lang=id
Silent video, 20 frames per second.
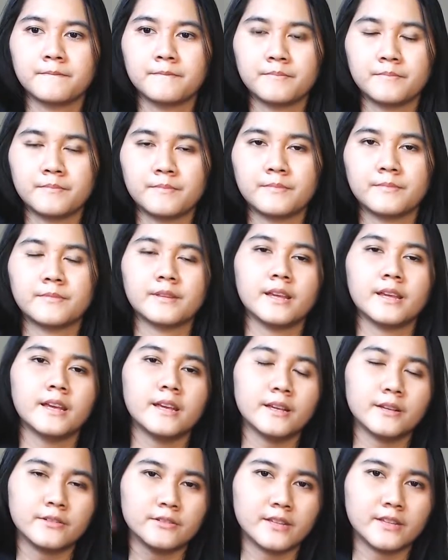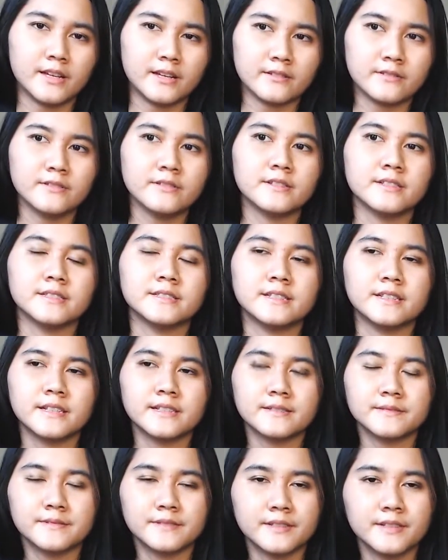Oke, ikuti aku genjreng
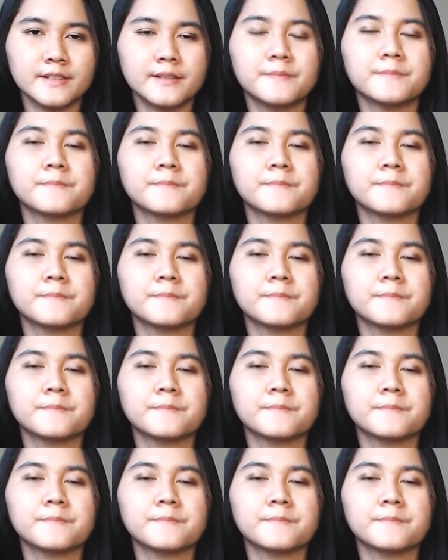gini.